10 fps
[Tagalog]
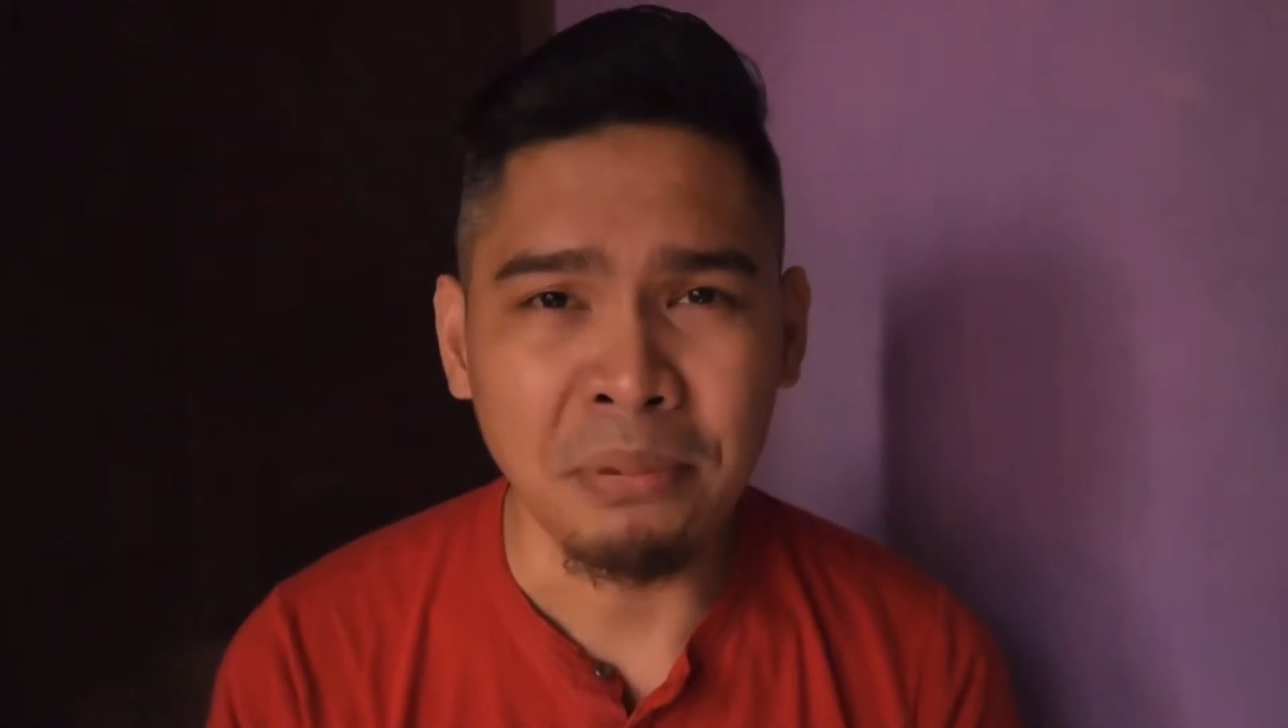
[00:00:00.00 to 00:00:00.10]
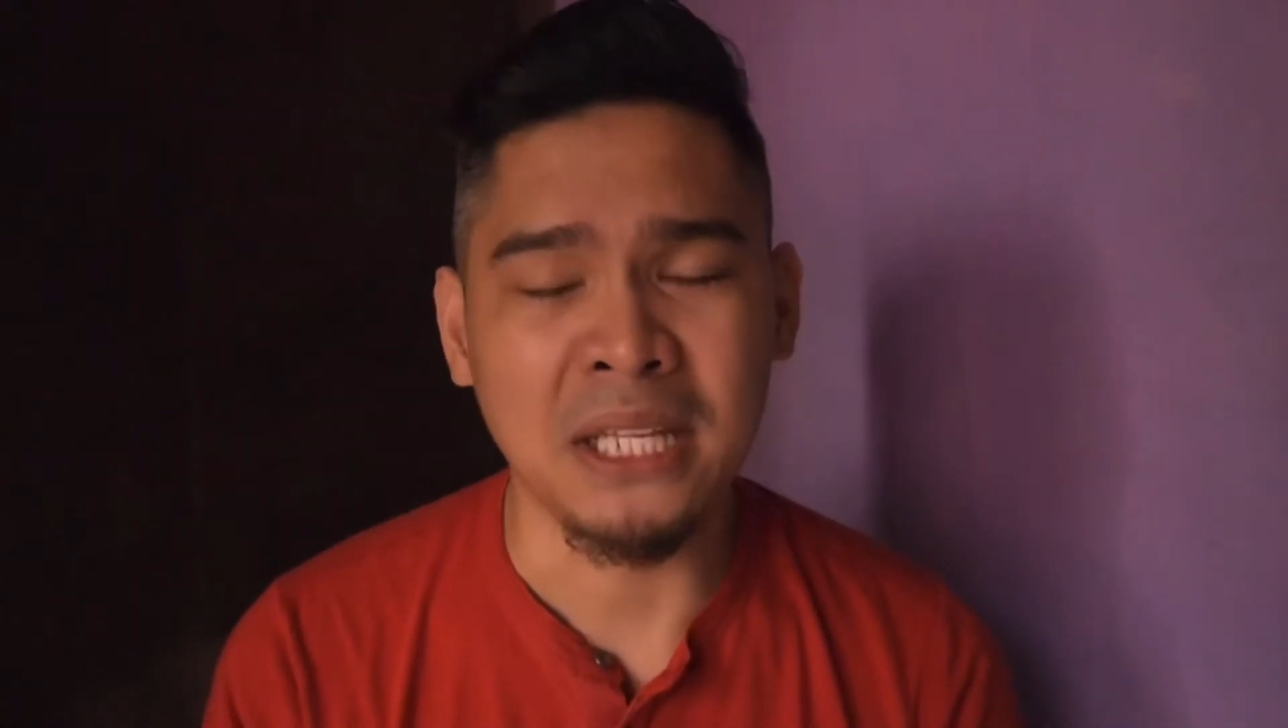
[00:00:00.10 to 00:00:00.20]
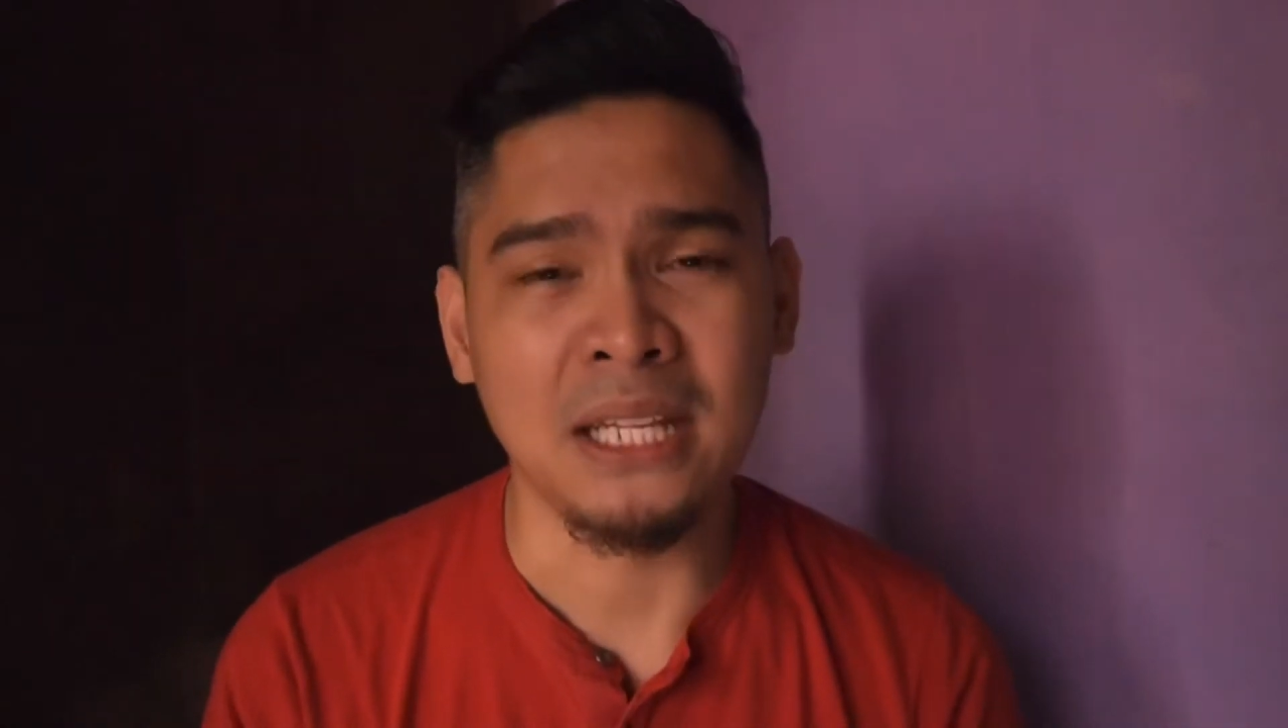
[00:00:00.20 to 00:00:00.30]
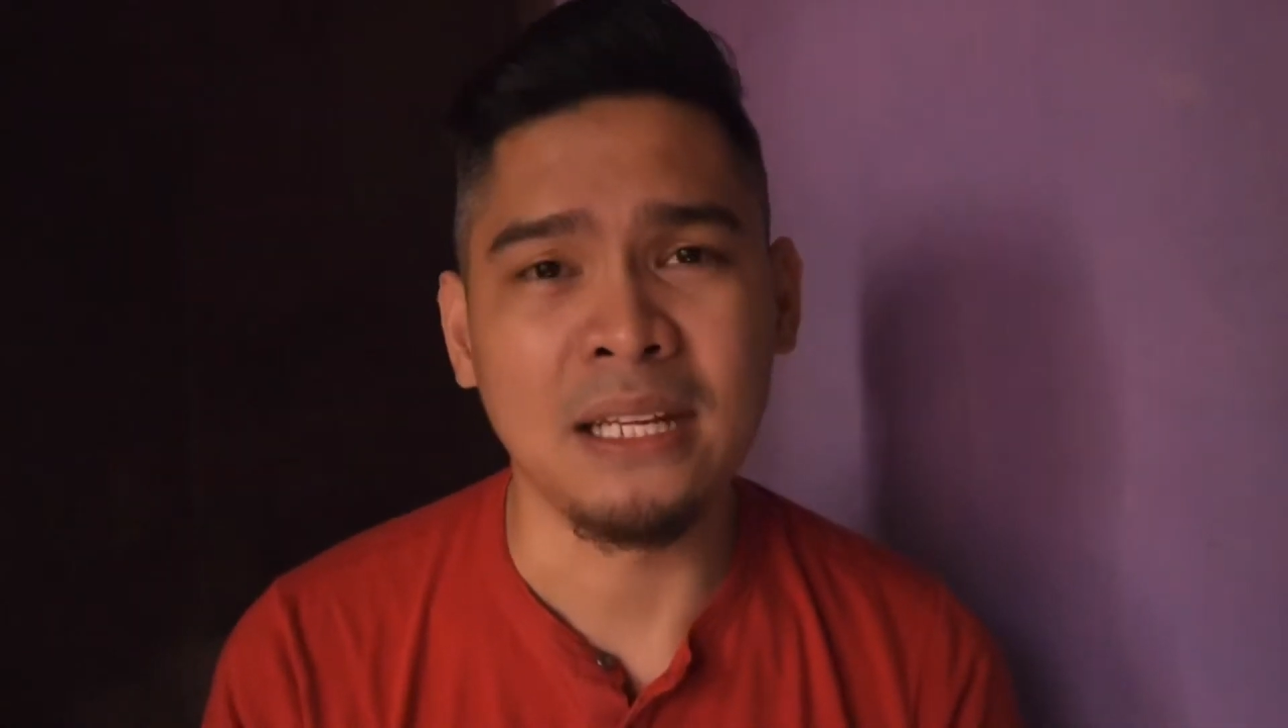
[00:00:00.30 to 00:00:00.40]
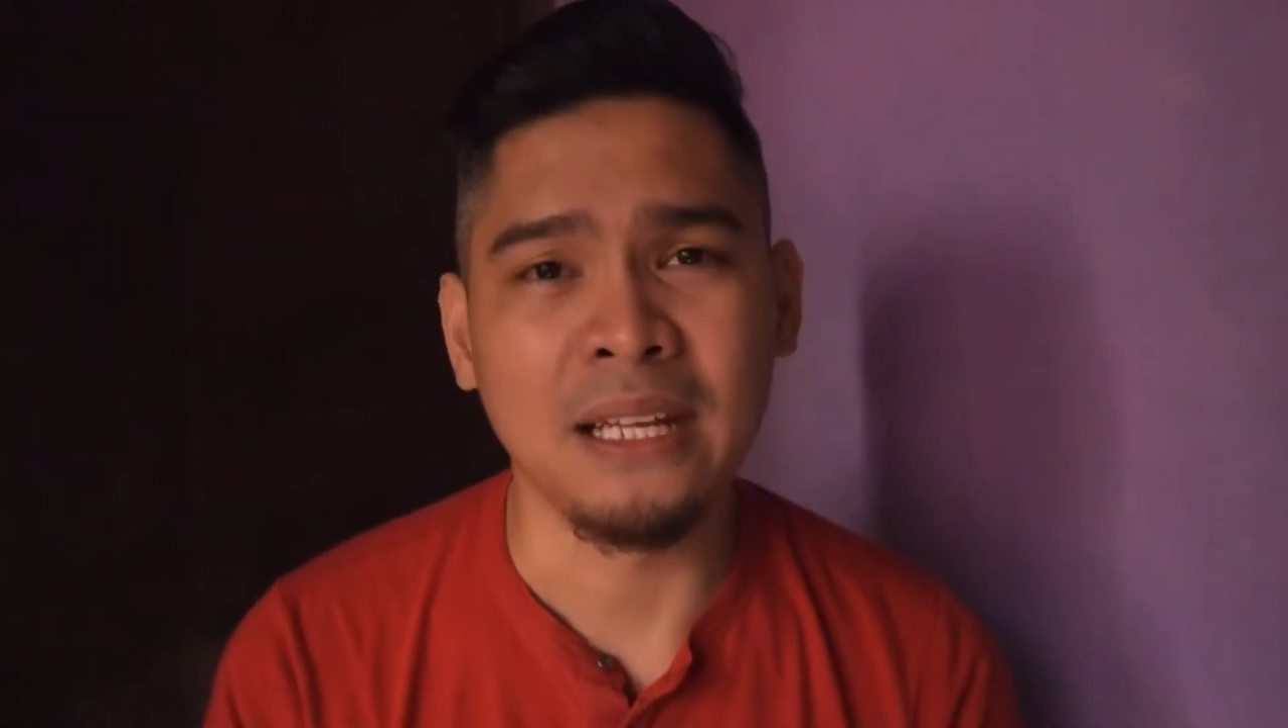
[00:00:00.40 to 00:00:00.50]

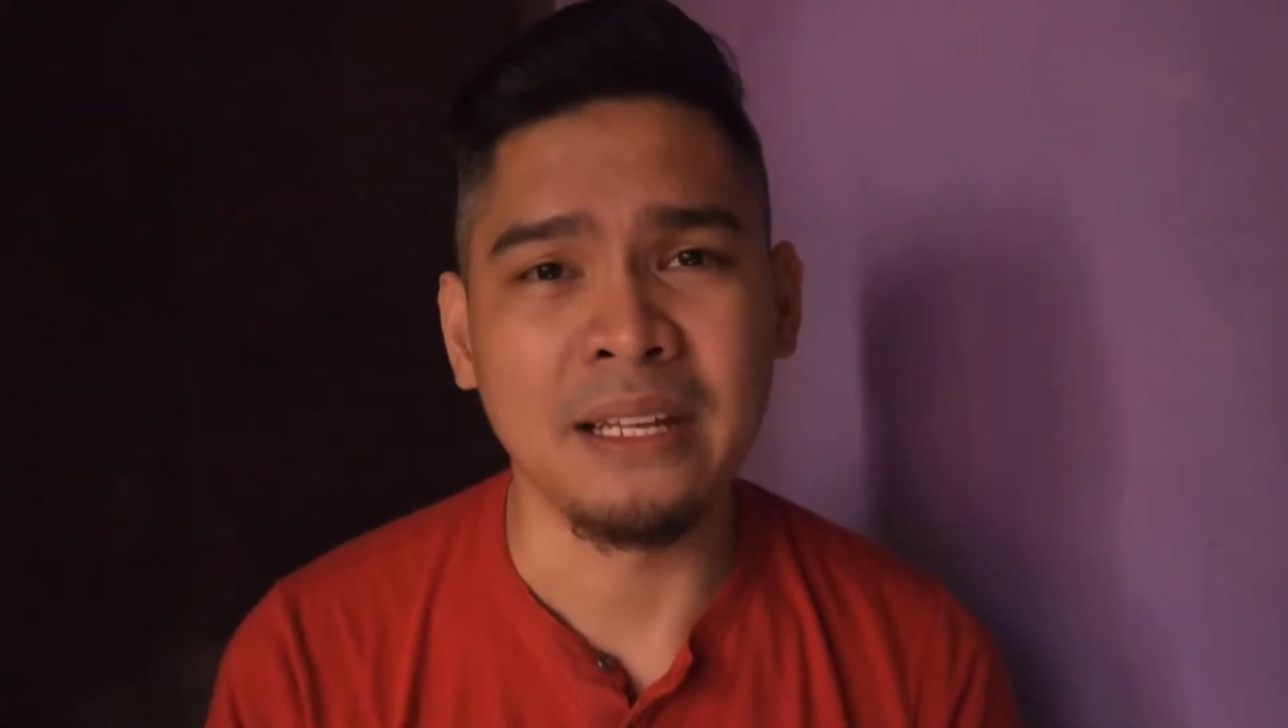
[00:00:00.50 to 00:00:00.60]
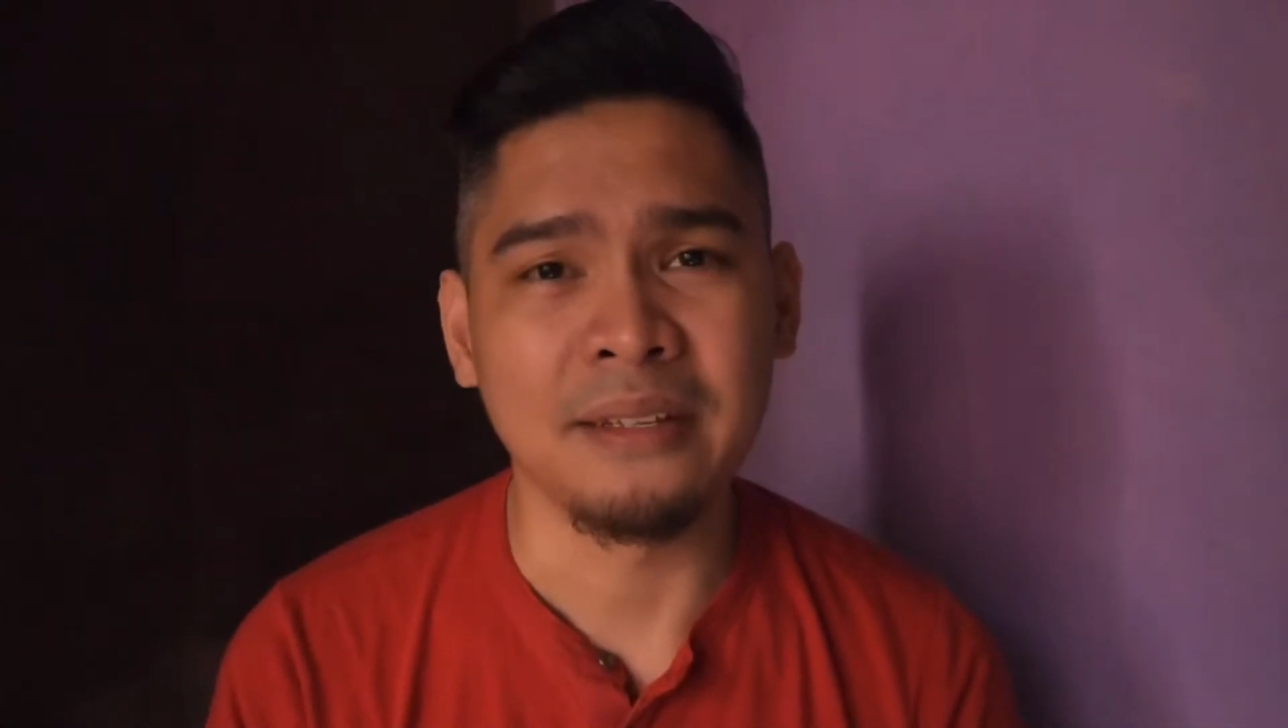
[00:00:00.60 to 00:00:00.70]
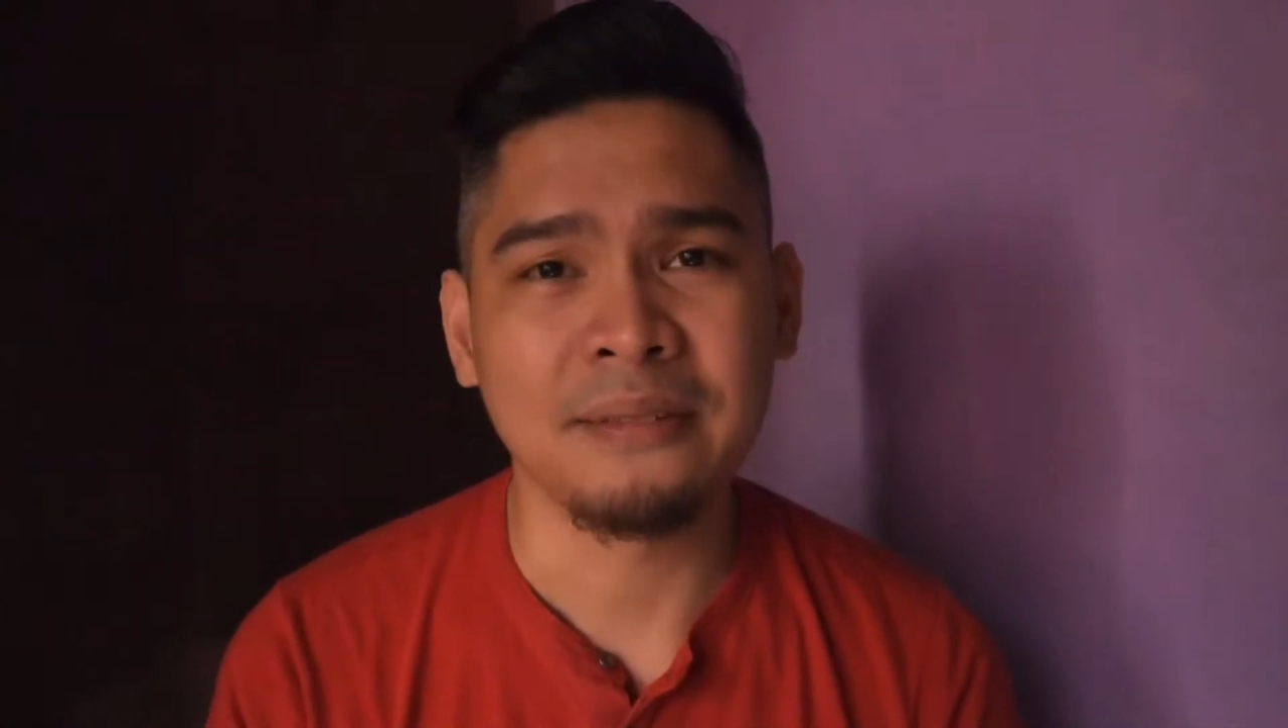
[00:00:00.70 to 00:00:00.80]
pinili.